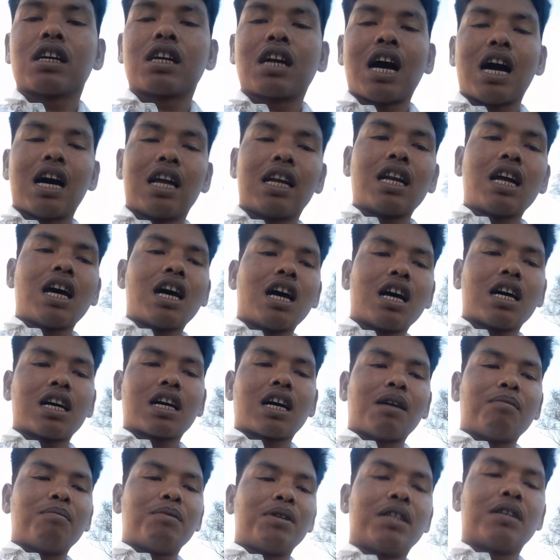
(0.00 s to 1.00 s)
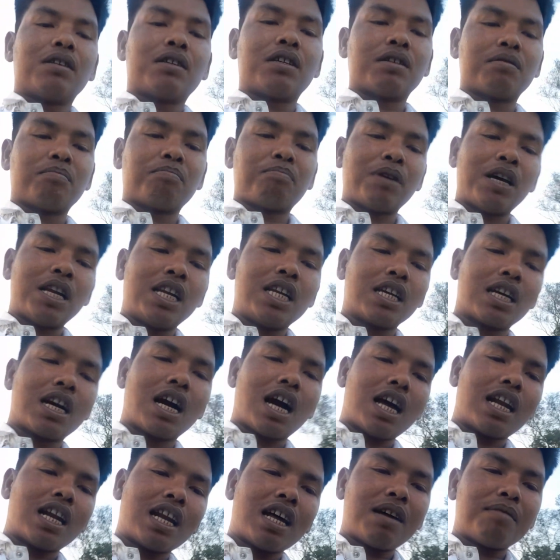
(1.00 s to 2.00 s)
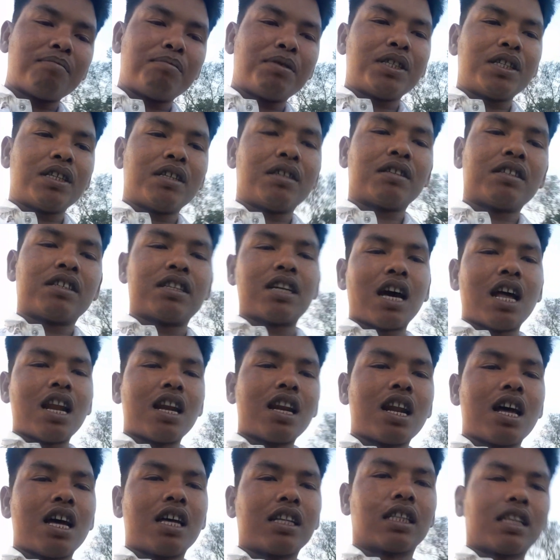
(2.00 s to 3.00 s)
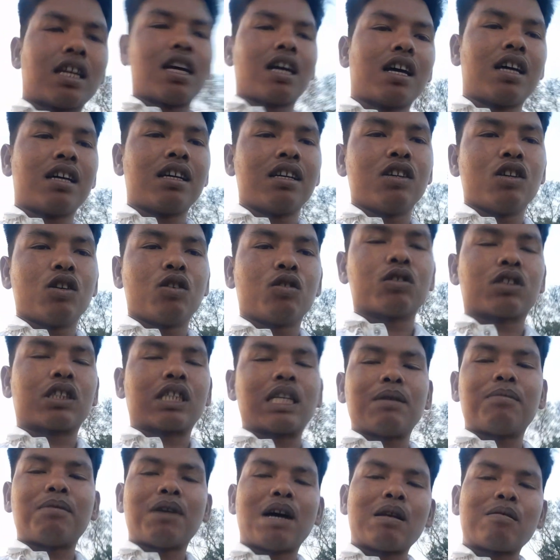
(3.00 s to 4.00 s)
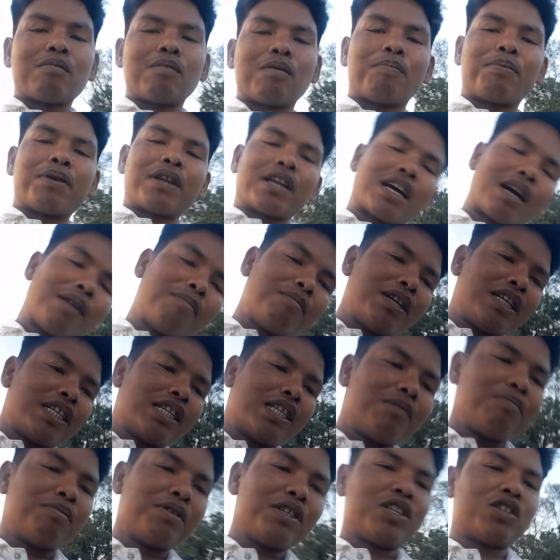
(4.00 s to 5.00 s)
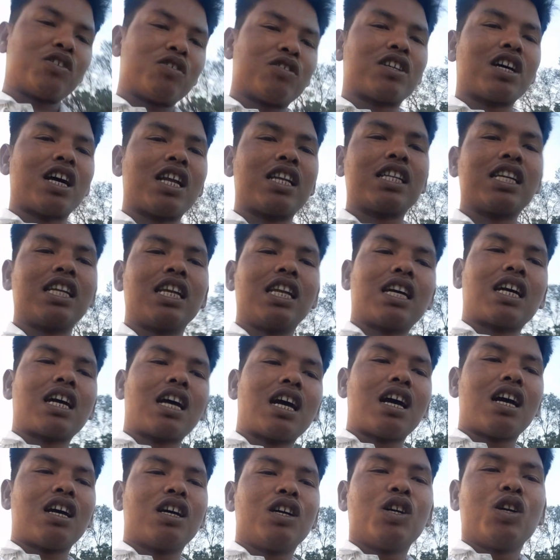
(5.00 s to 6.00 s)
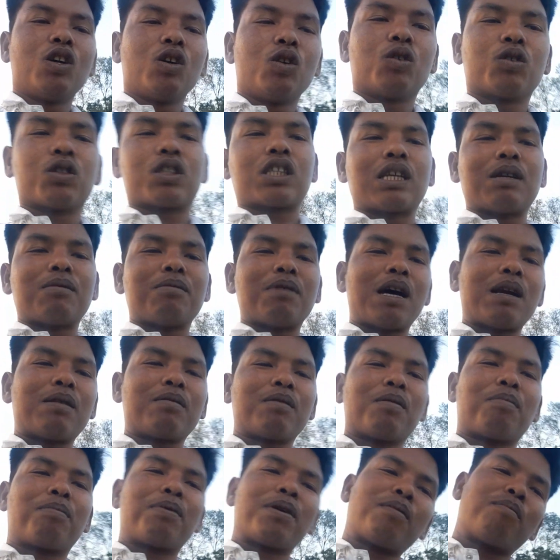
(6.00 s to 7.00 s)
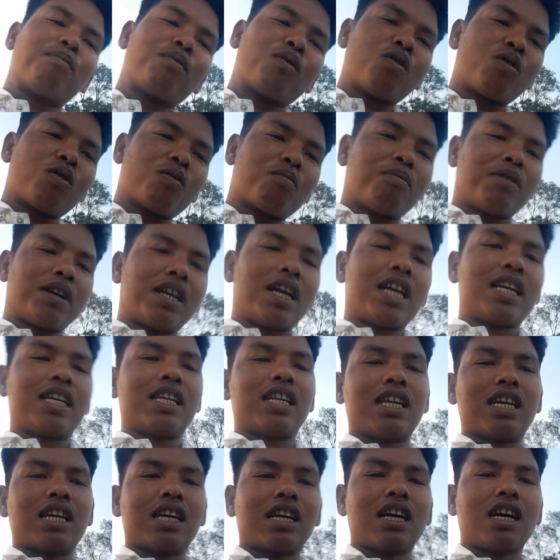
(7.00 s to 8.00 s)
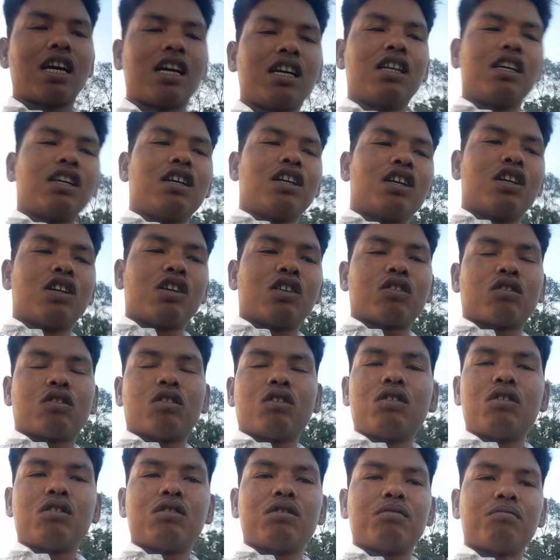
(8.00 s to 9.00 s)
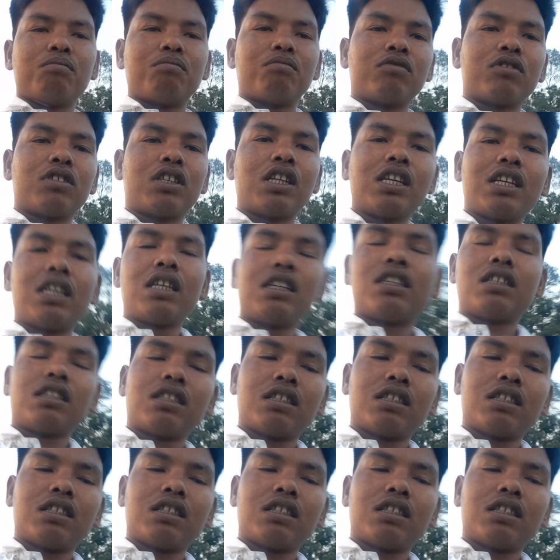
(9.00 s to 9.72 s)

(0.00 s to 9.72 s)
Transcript: गाना कमे पहले गाना भी डाल रहा था उसके बाद में फिर कॉमेडी वीडियो डालने लगा उसके बाद में फिर ब्लॉग बनाने लगा तो मुझे